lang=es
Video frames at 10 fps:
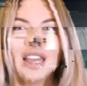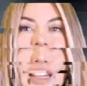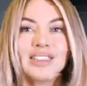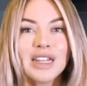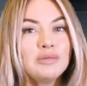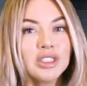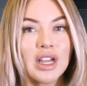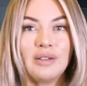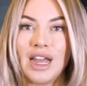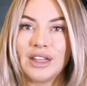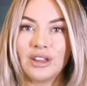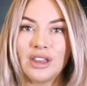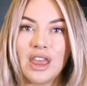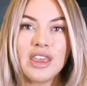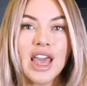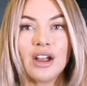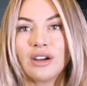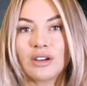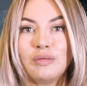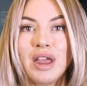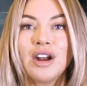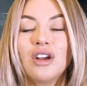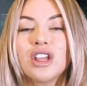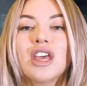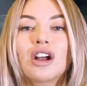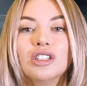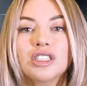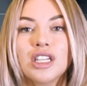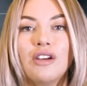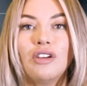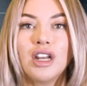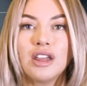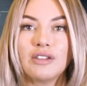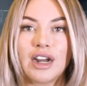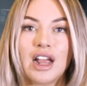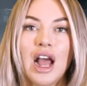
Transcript: Estamos hablando de Diego Romero y de José Bolívar.